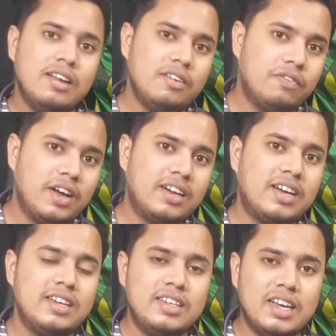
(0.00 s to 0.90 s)
इरफान
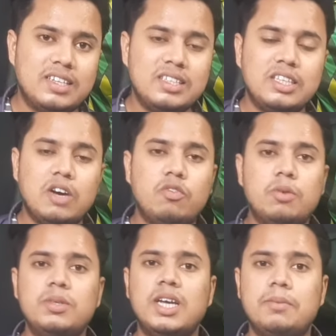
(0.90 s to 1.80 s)
खान न्याजी था वो
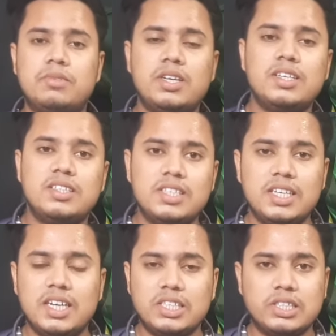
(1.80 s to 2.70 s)
भी हैमस्ट्रिंग इंजरी
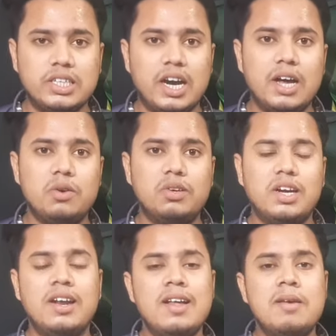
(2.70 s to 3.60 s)
का शिकार
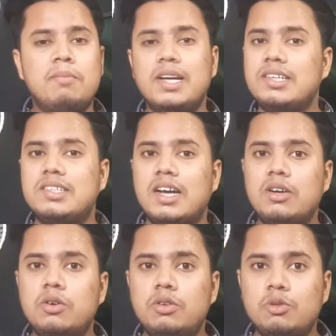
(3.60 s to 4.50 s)
होकर
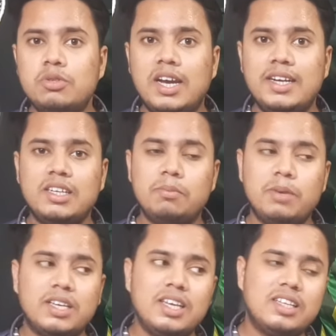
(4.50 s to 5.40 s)
पाकिस्तान और न्यूजीलैंड की
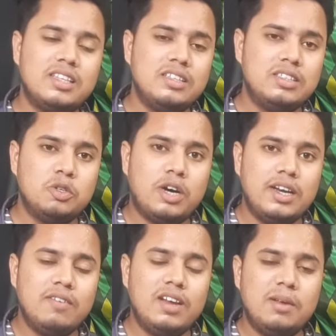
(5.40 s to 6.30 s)
बकिया जो
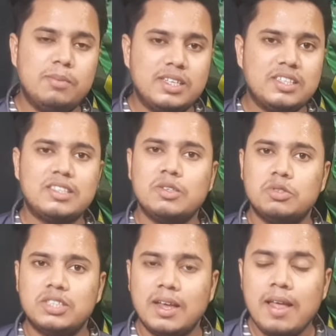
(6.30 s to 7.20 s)
आने वाले मैचेस हैं
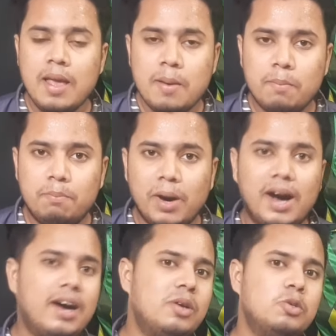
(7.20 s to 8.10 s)
उससे
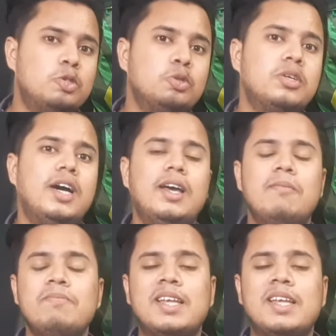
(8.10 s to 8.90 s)
बाहर हो चुका है